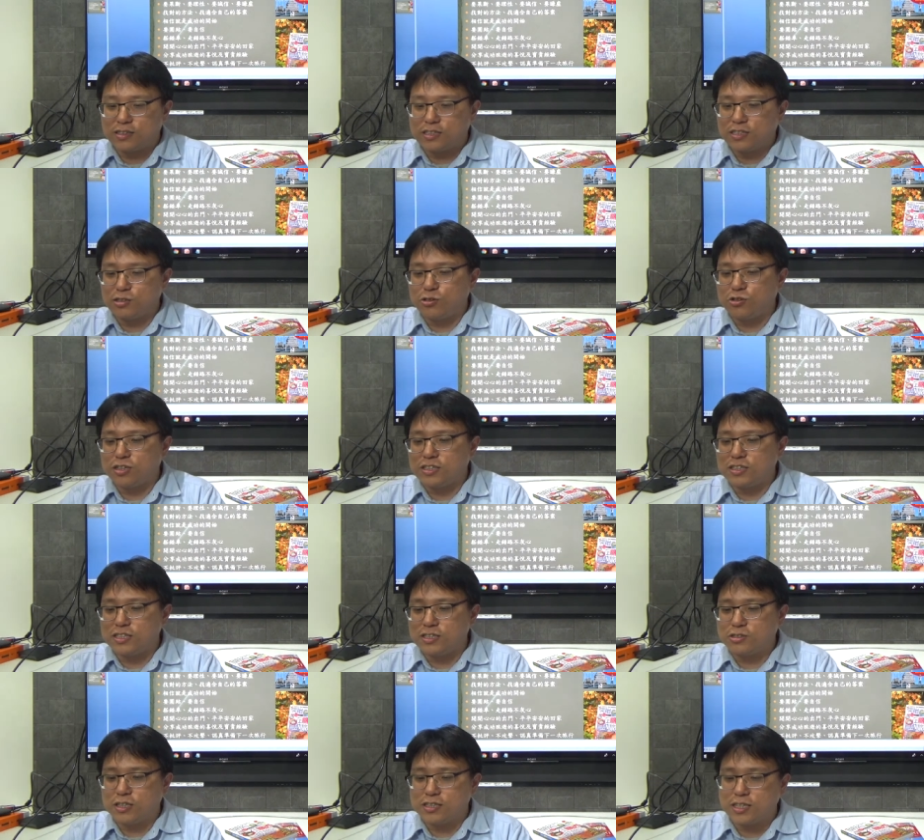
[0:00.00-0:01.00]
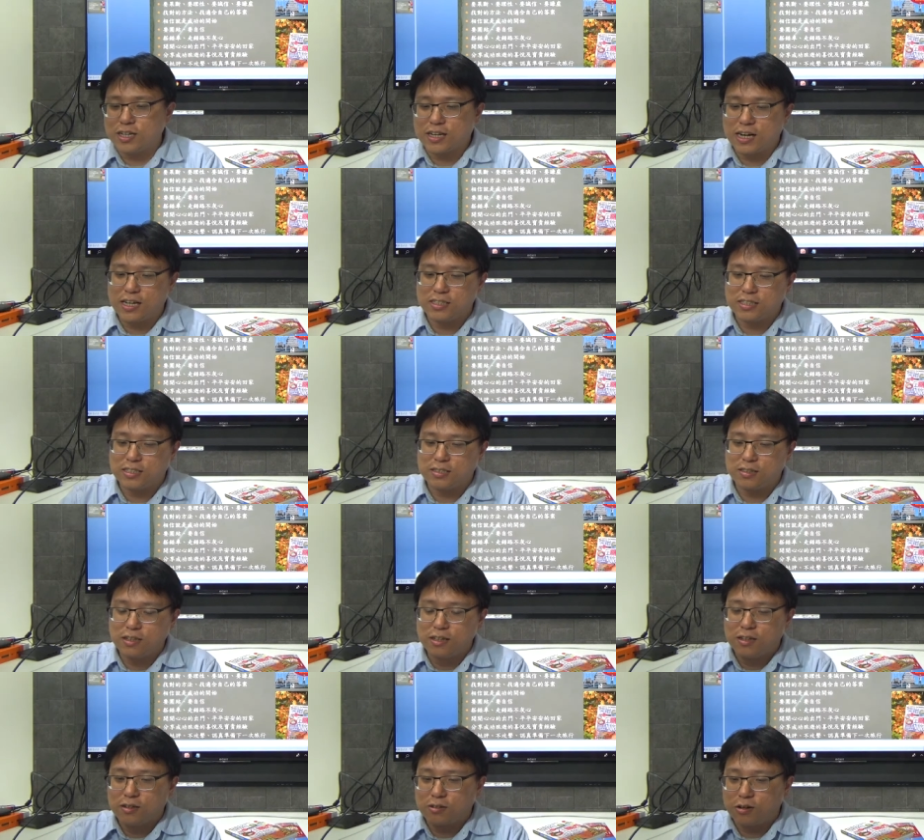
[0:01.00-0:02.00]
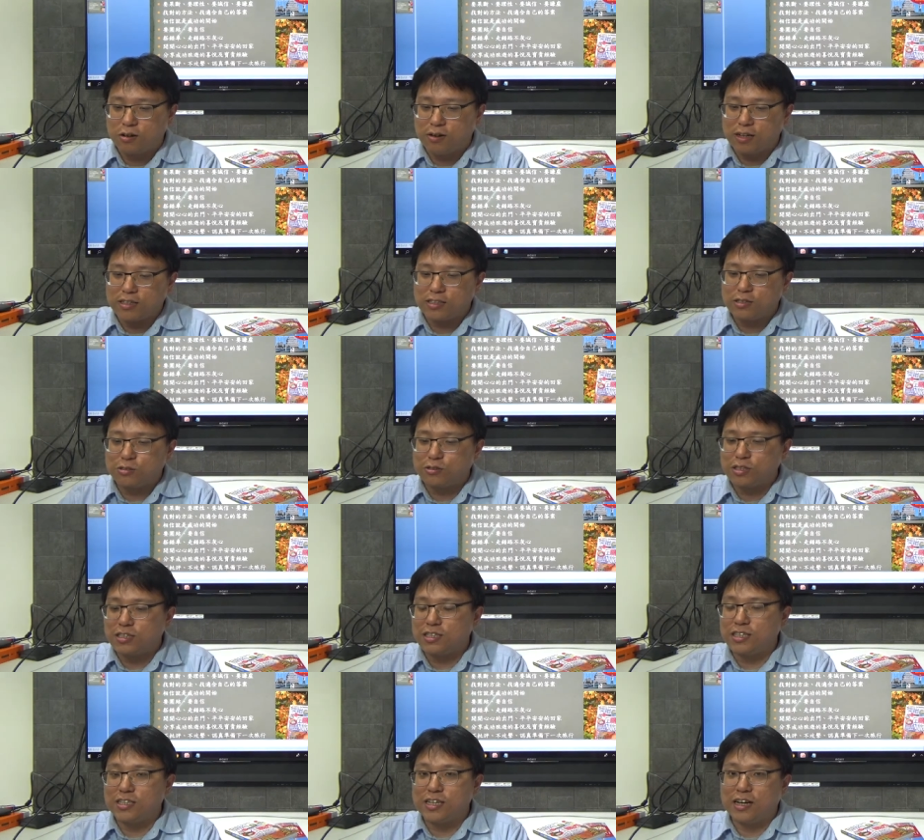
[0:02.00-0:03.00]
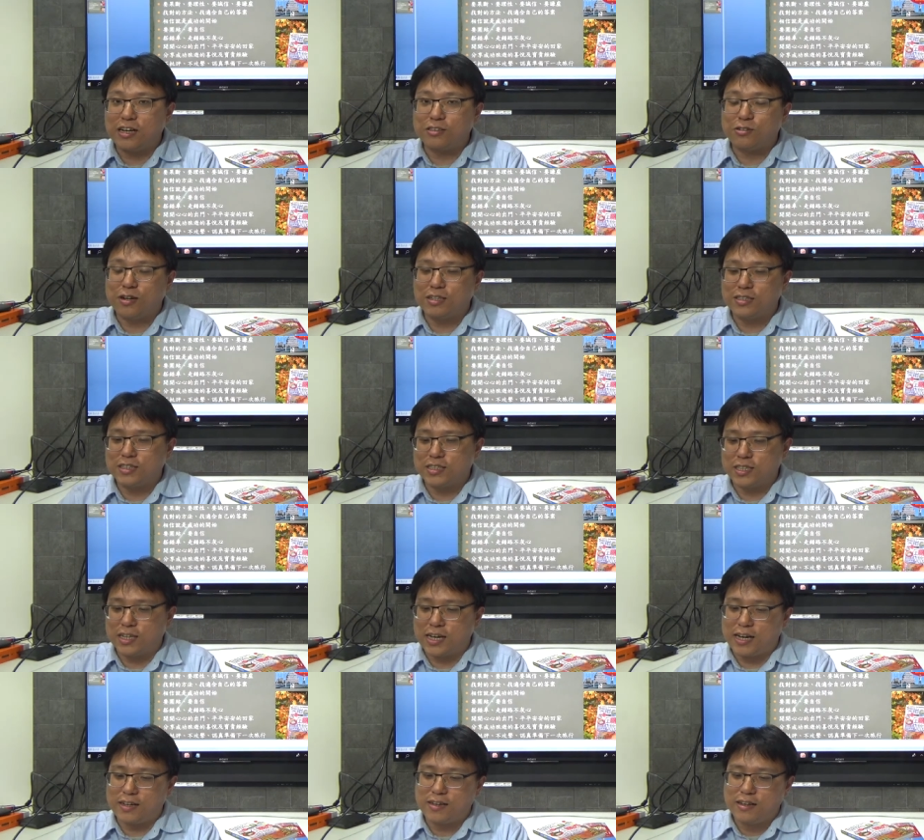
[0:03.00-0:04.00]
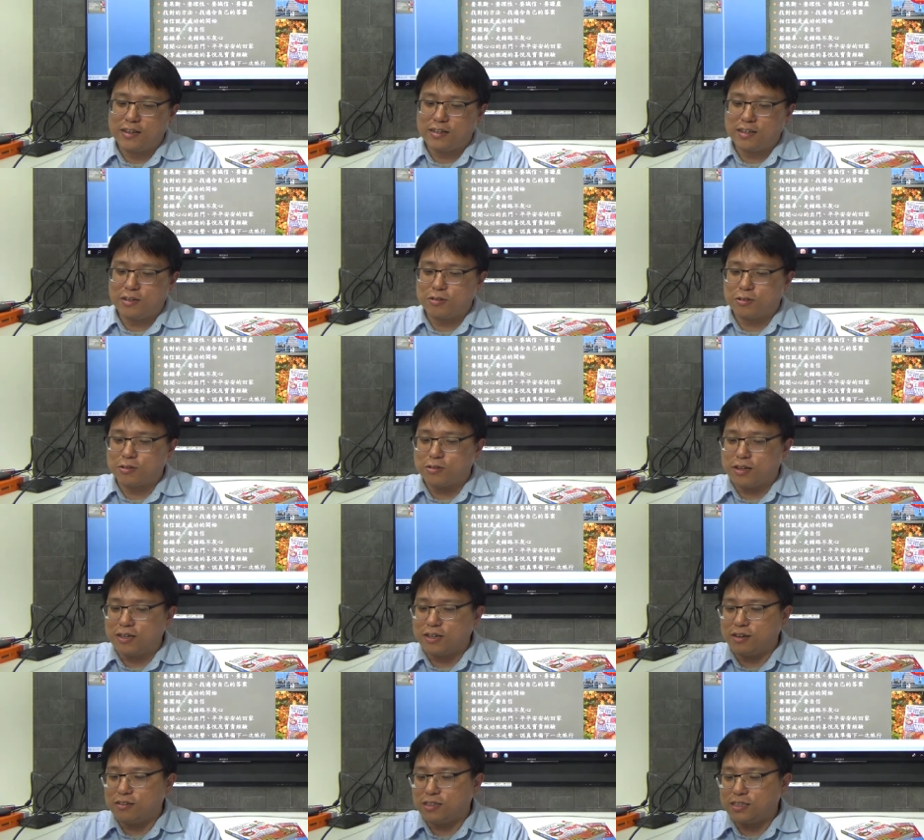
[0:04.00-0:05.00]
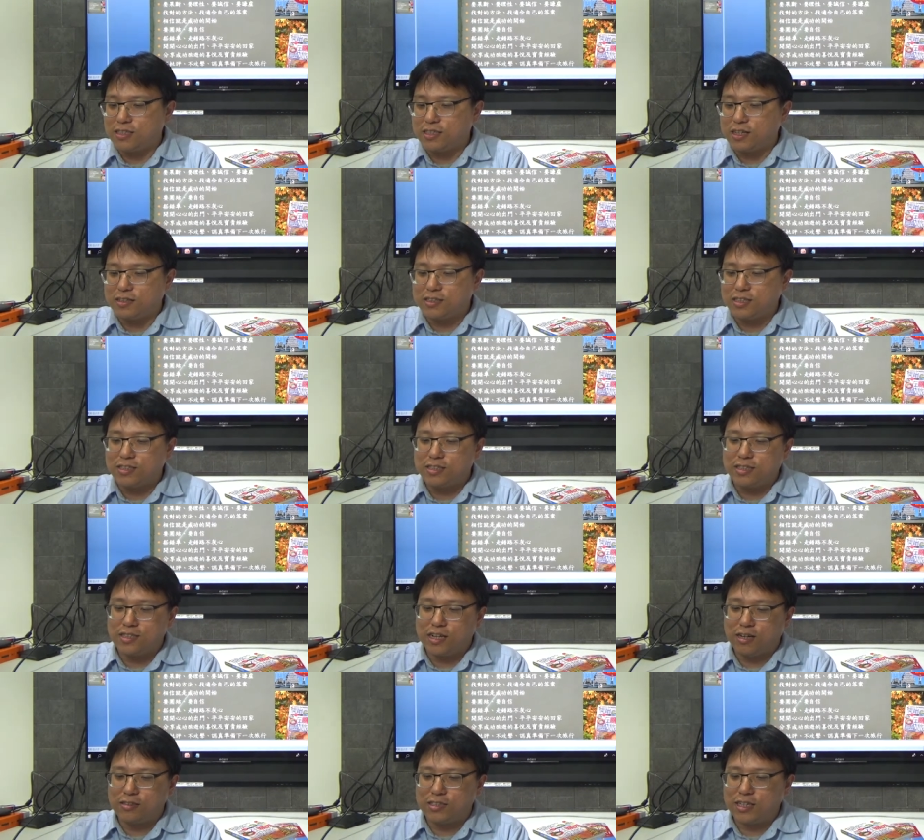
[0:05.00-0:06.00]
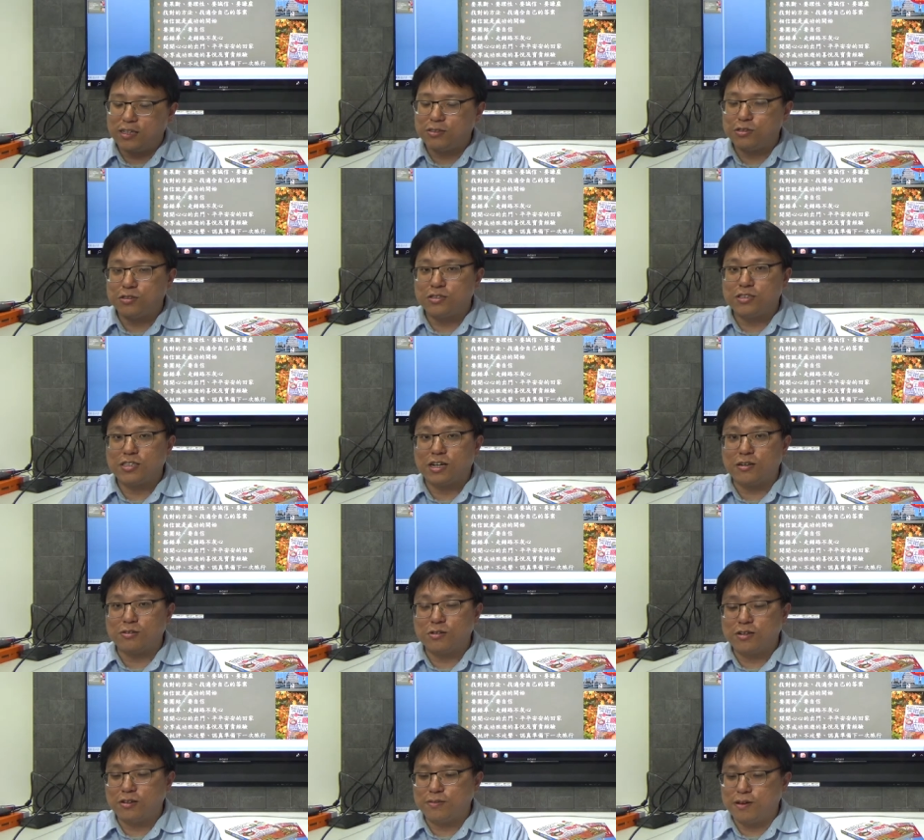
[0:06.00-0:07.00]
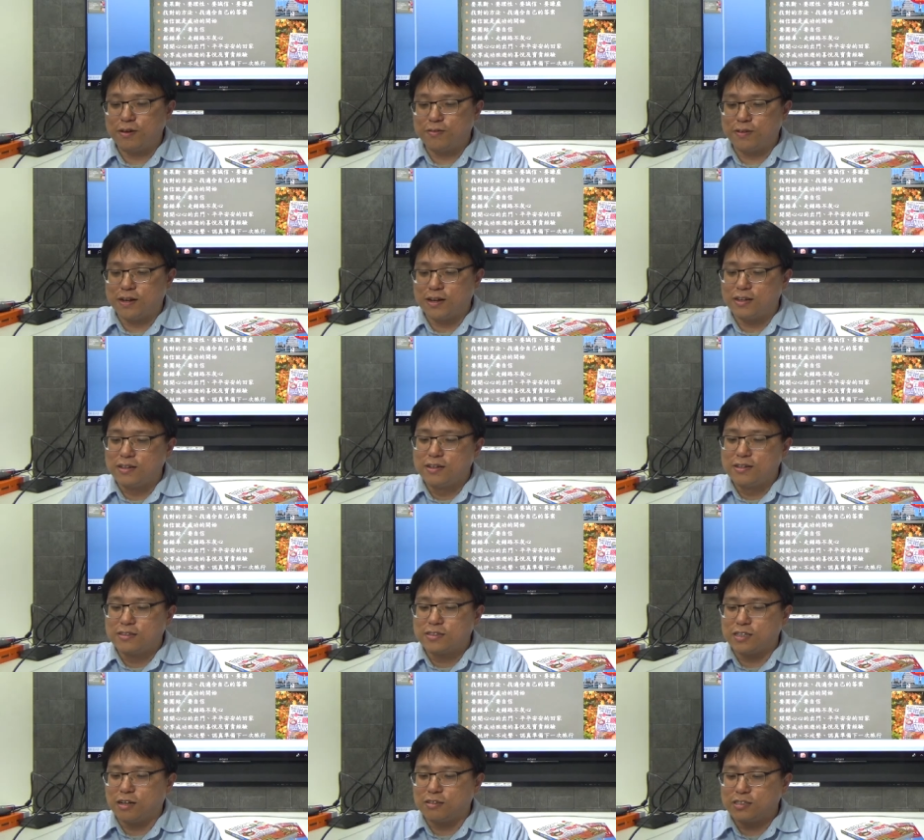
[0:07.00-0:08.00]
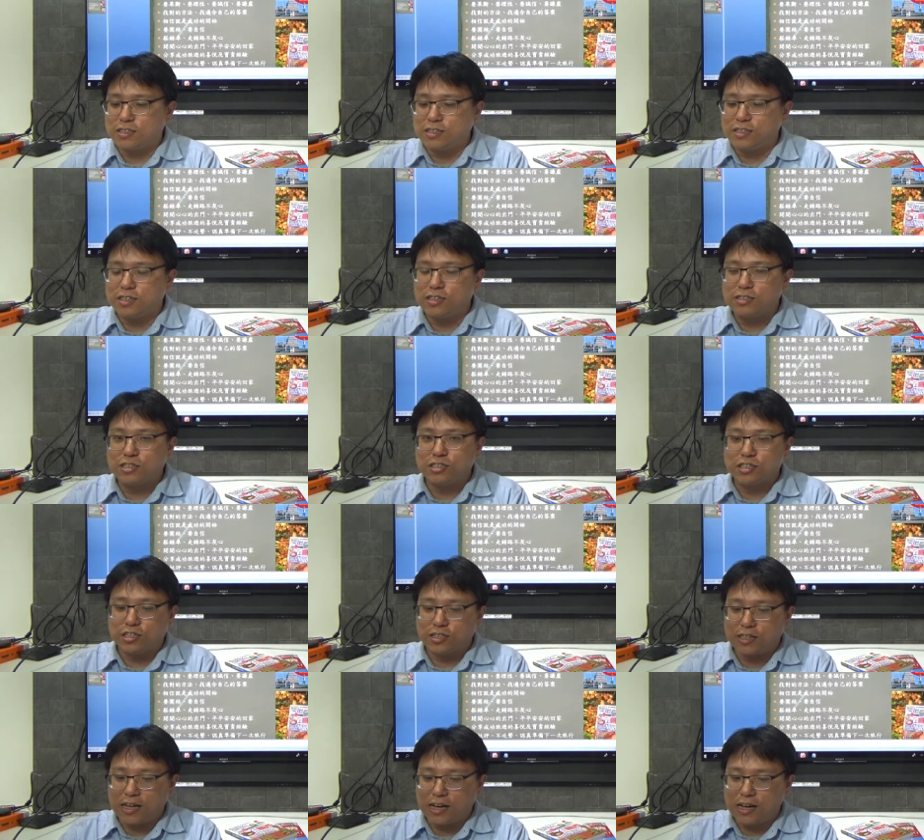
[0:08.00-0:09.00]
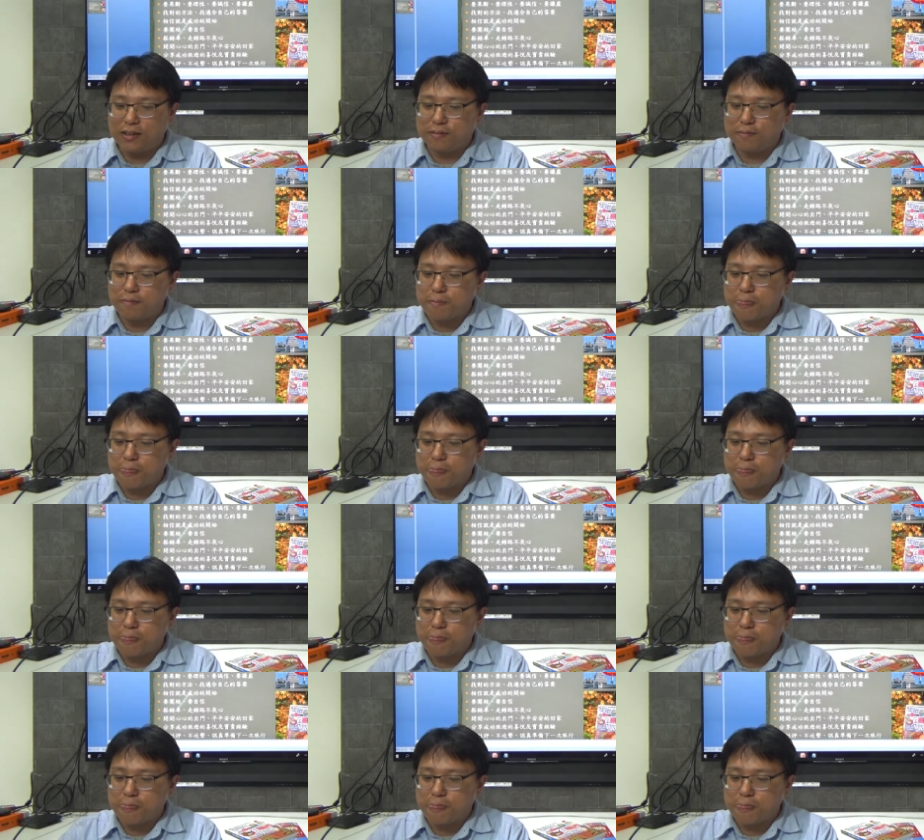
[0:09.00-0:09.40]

自助旅行是学习开始，规划自助事情，样样都要自己来，要果断，要理性，要诚信，要谦虚，找对的方法，找适合自己的答案。